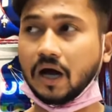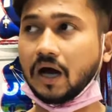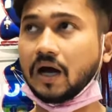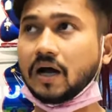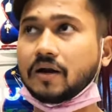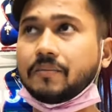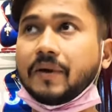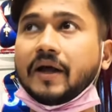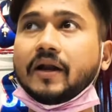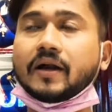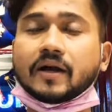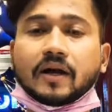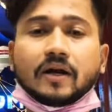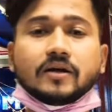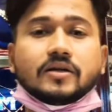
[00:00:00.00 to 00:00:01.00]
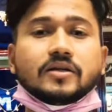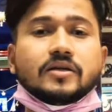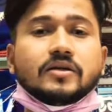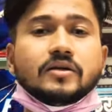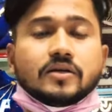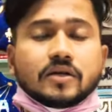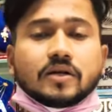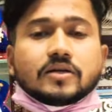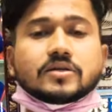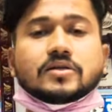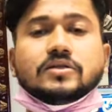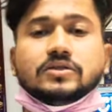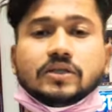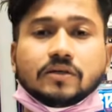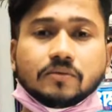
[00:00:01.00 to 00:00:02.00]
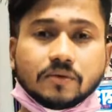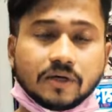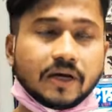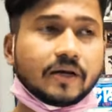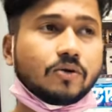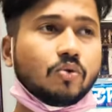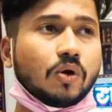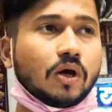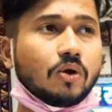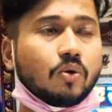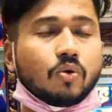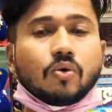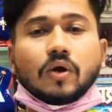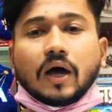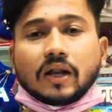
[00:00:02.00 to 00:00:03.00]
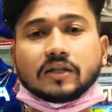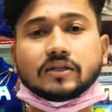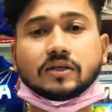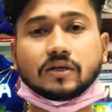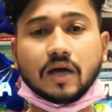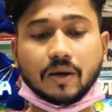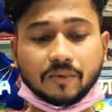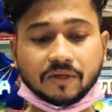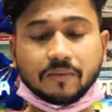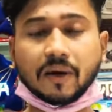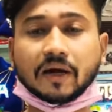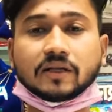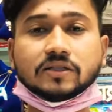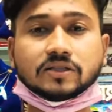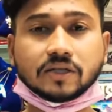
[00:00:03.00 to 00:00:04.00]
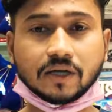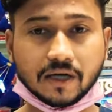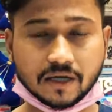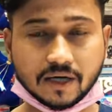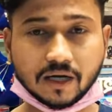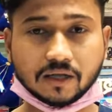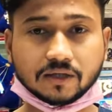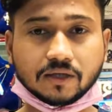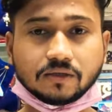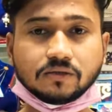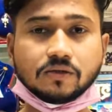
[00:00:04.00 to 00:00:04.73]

আর বাইরের কান্ট্রি ইন্টারন্যাশনাল যে রেটগুলো ওগুলো আলাদা আমাদের বাংলাদেশের রেট আলাদা